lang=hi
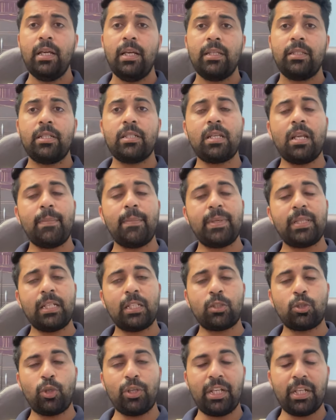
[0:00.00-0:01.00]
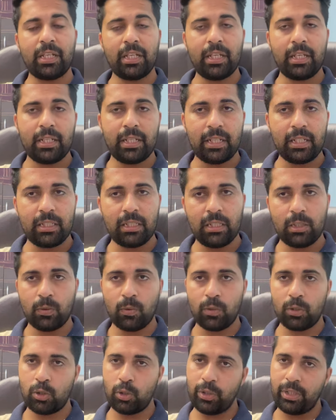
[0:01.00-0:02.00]
जिसने अभी तक ज्वाइनिंग नहीं करी थी
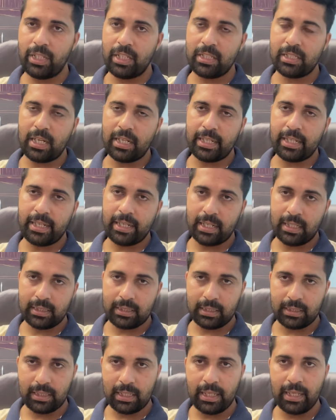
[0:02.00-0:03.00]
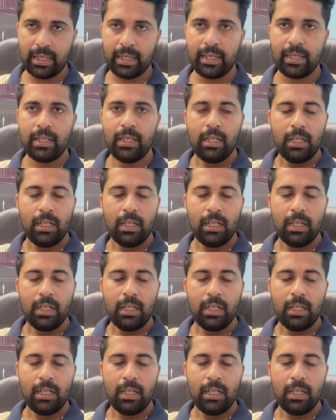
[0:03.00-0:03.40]
तो वो ज्वाइनिंग जाके कर सकता है